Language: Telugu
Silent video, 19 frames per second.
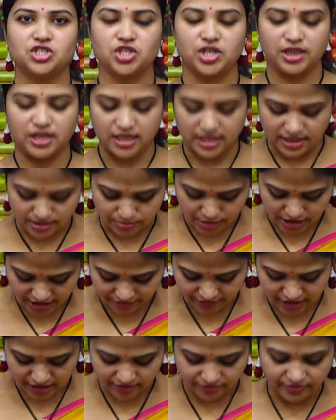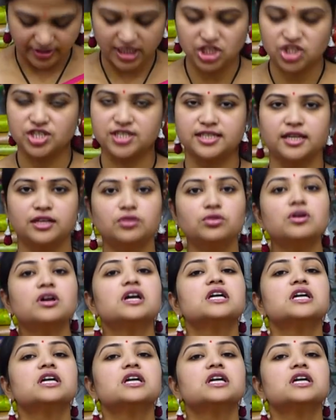చందేరి అనమాట ఇవన్నీ నేను వేర్ చేశాను